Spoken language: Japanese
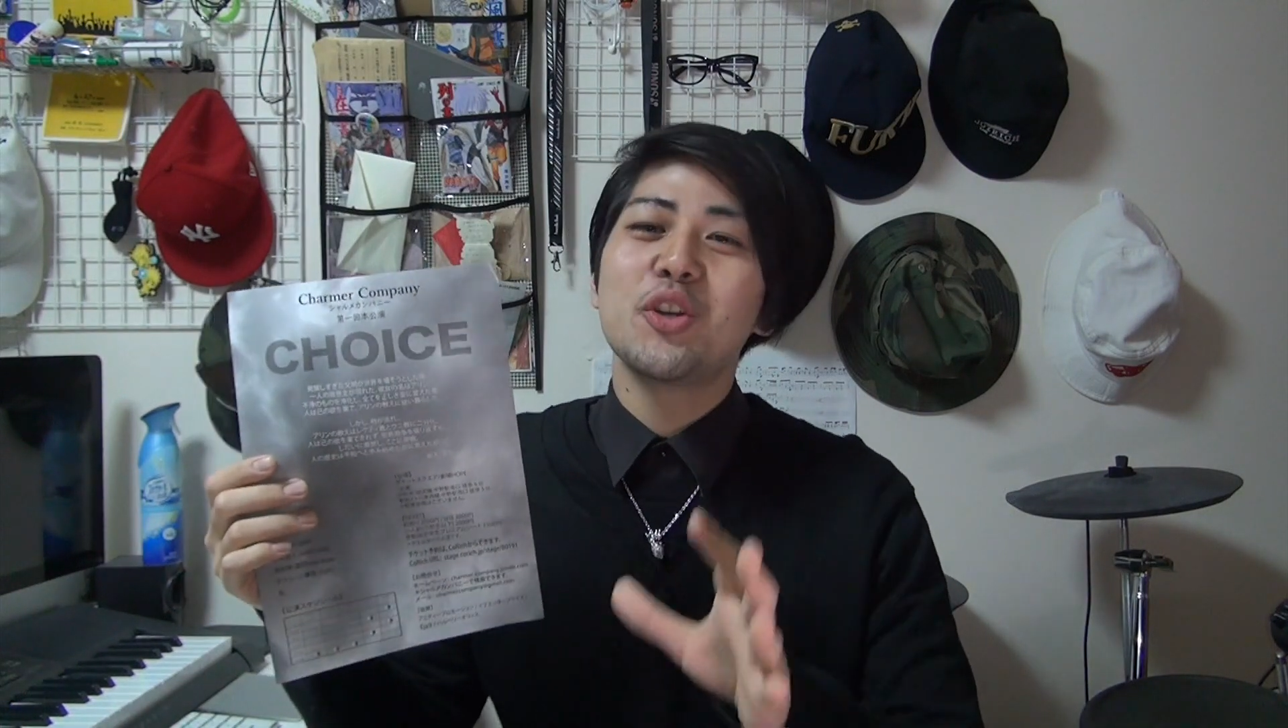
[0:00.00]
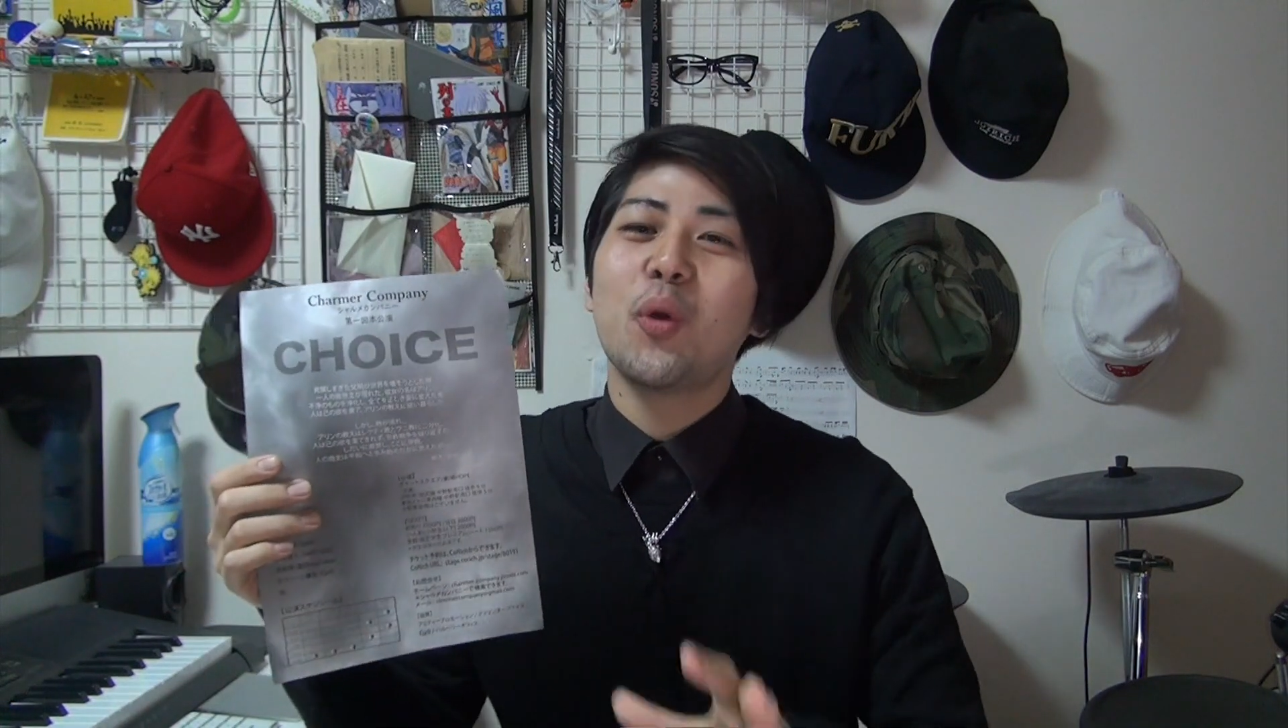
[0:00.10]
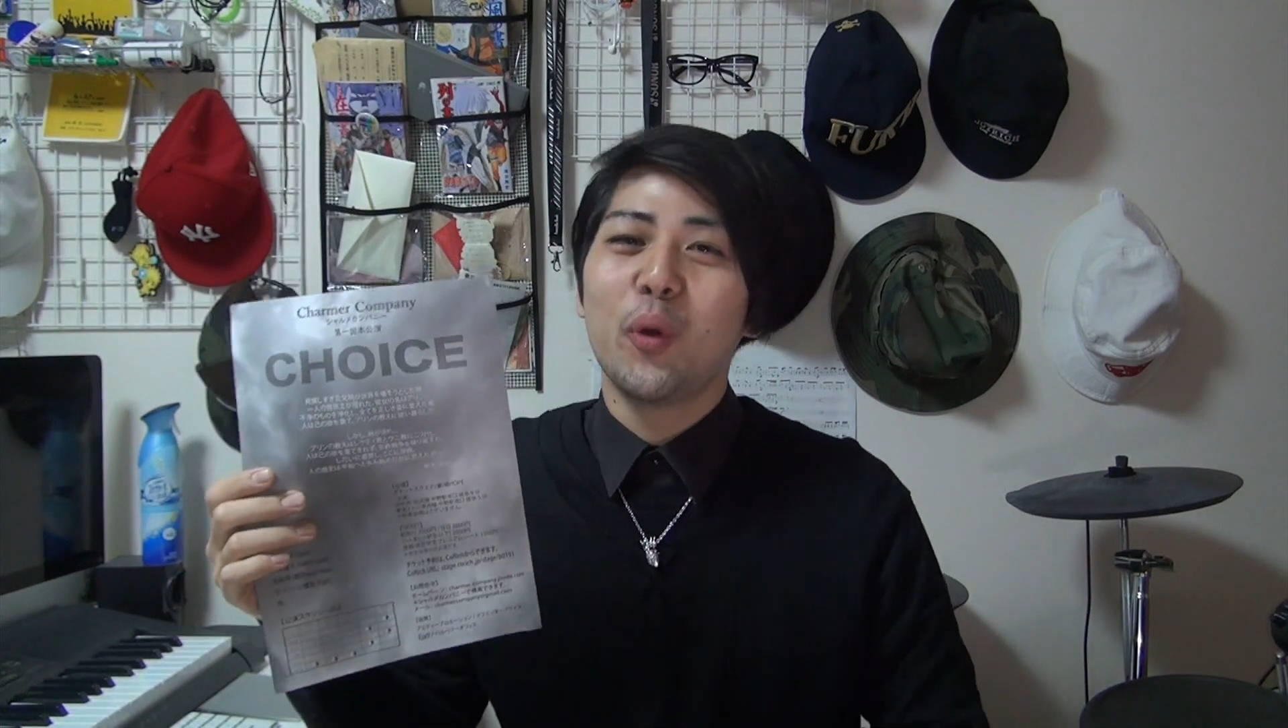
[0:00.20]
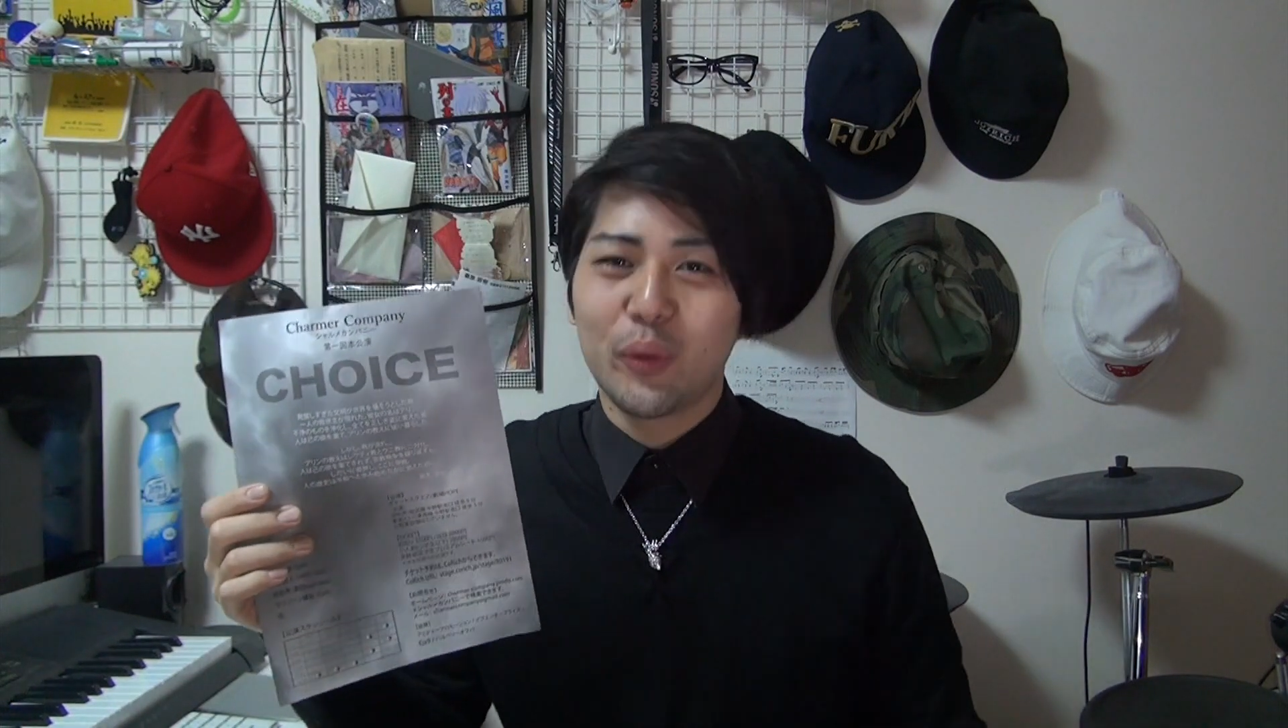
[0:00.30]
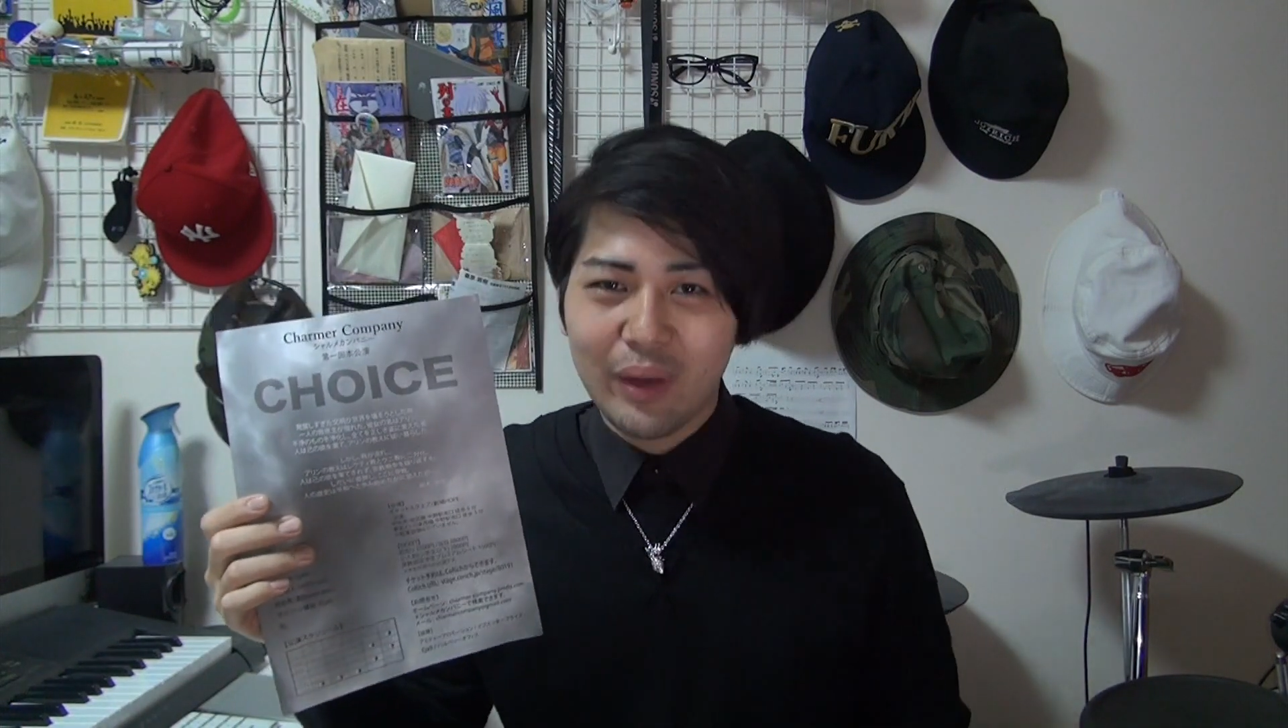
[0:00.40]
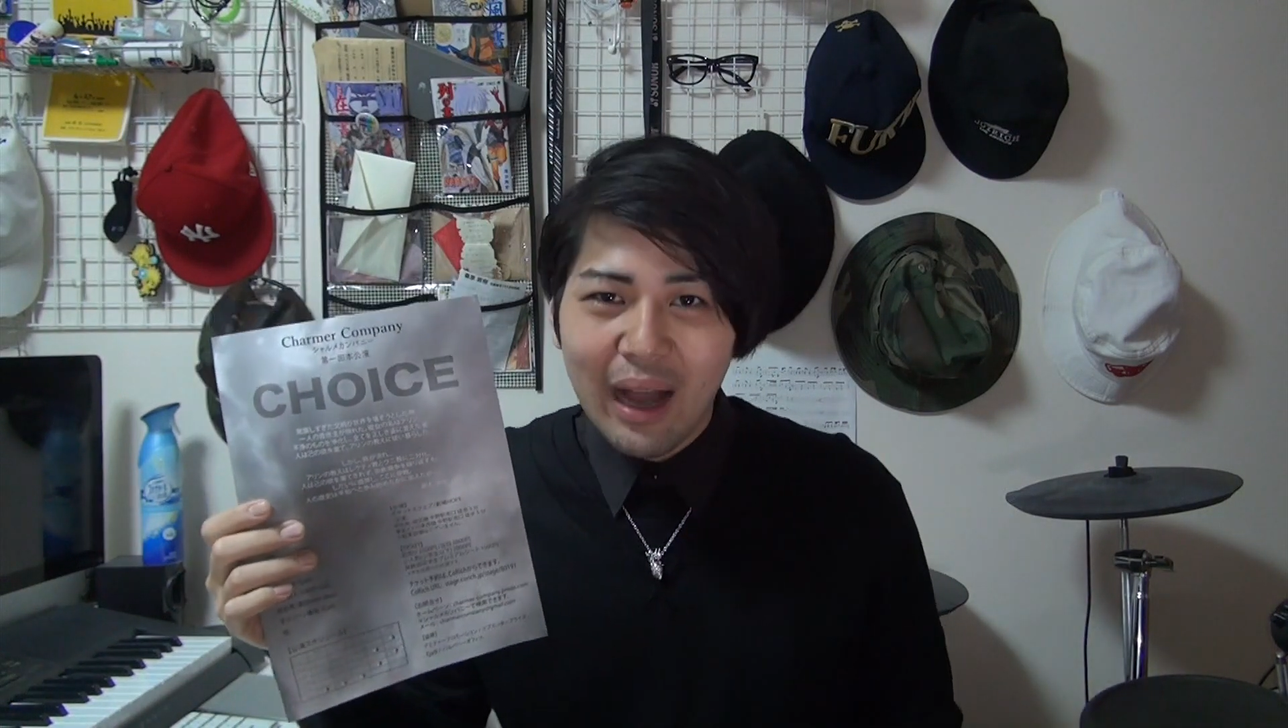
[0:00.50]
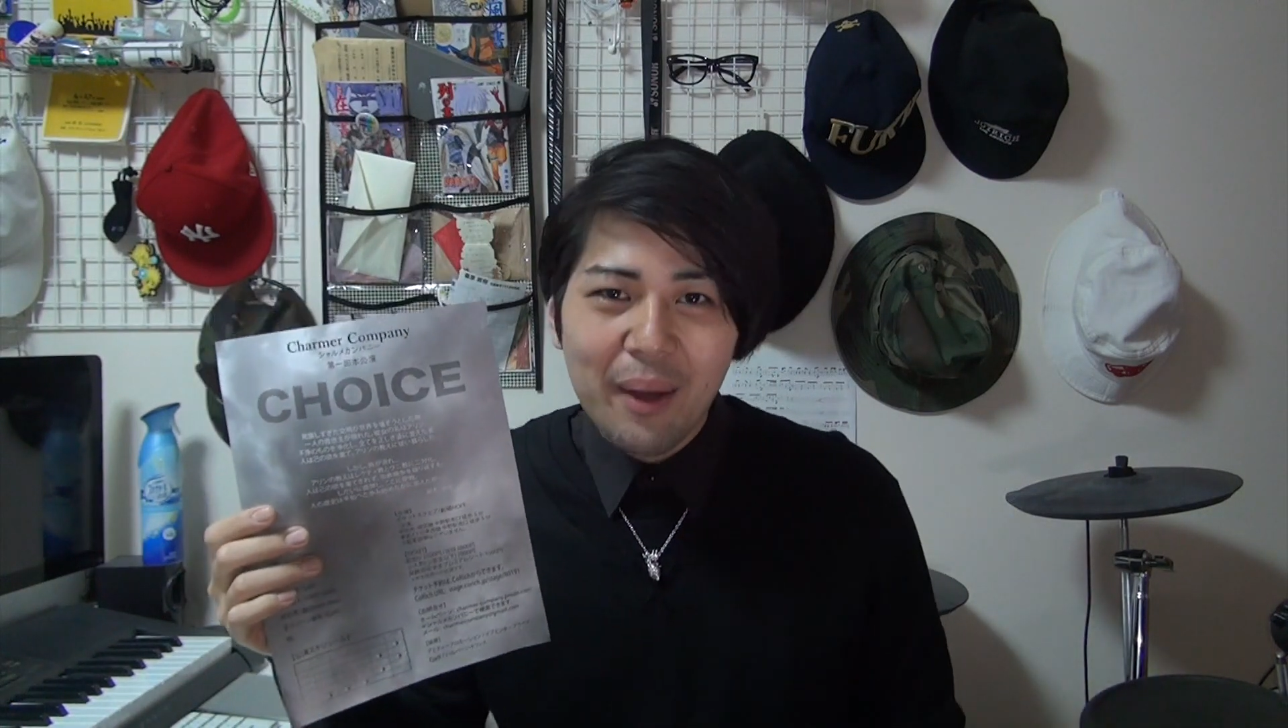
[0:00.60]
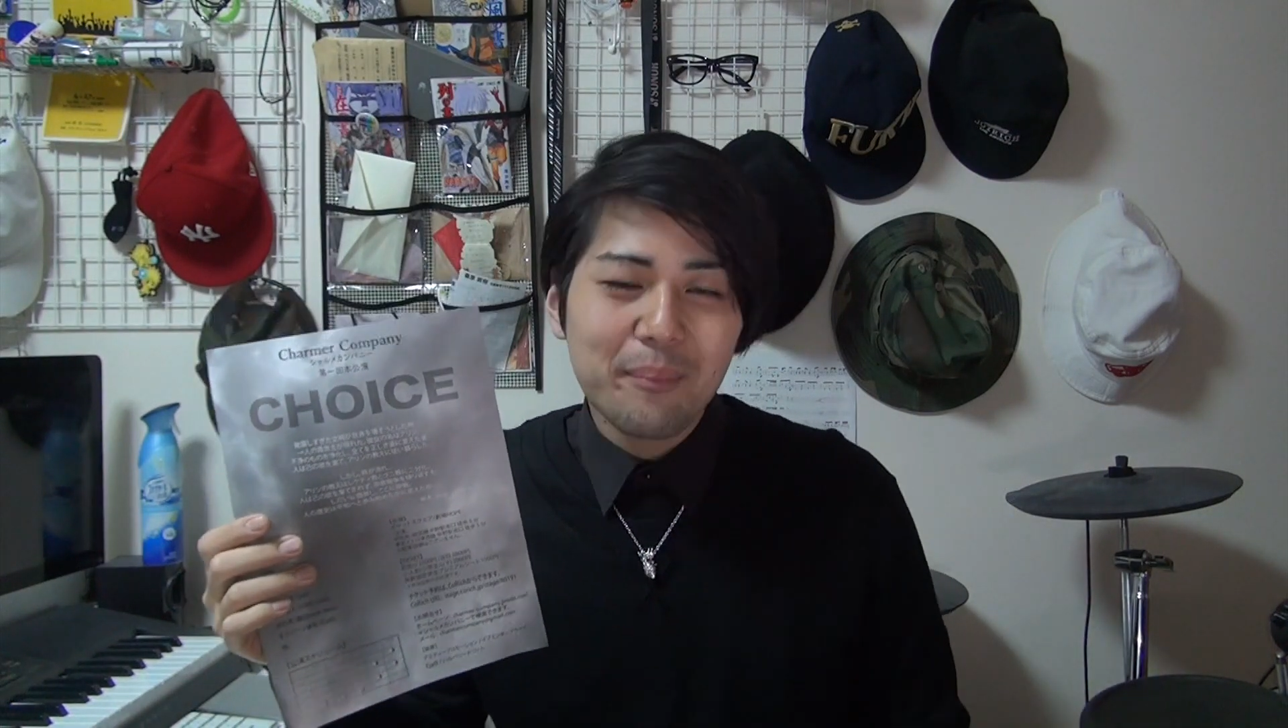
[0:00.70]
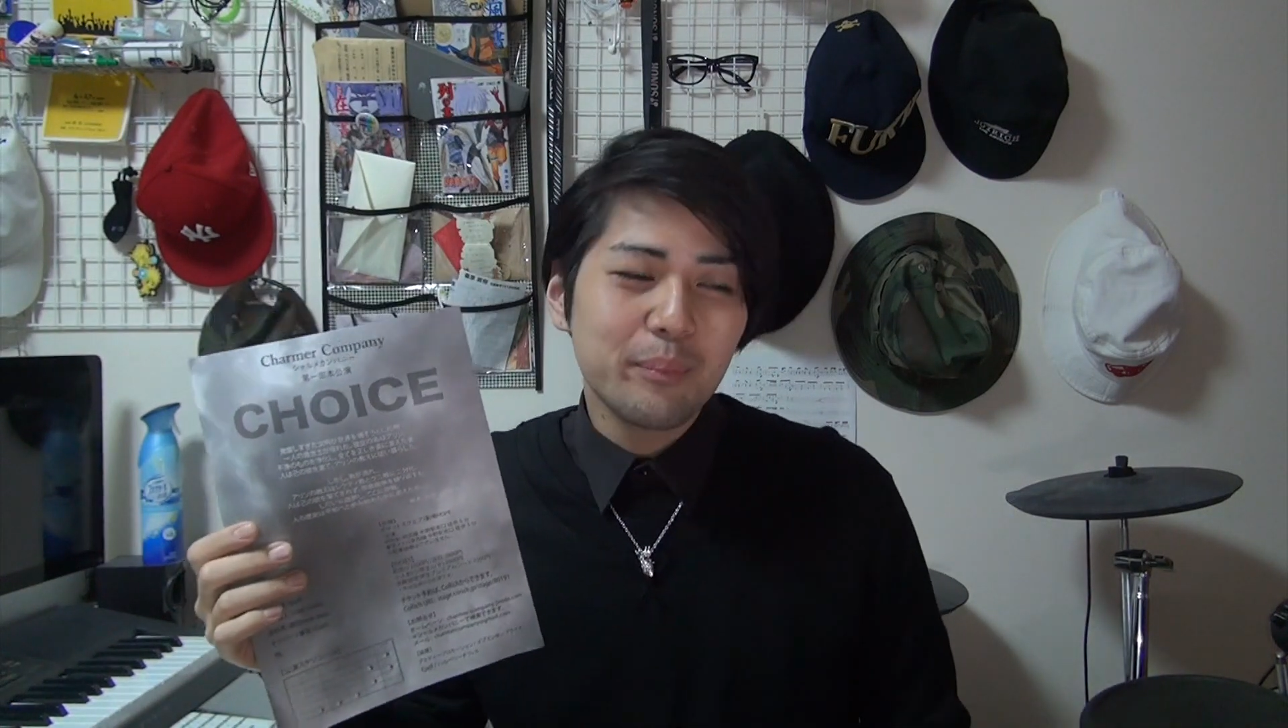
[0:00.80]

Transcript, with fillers: 情報とか、